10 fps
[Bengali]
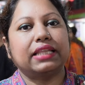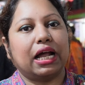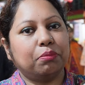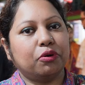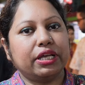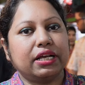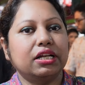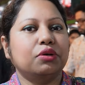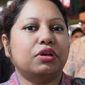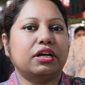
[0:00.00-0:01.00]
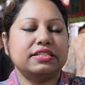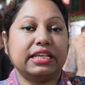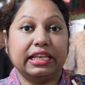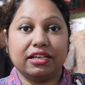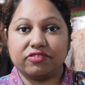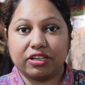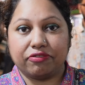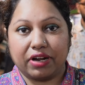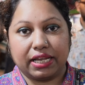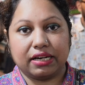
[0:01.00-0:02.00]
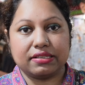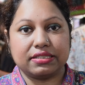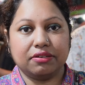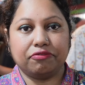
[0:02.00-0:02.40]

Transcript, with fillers: তারপরে এখানে ওনারা যে ইলেকট্রিক ফ্রায়ার আছে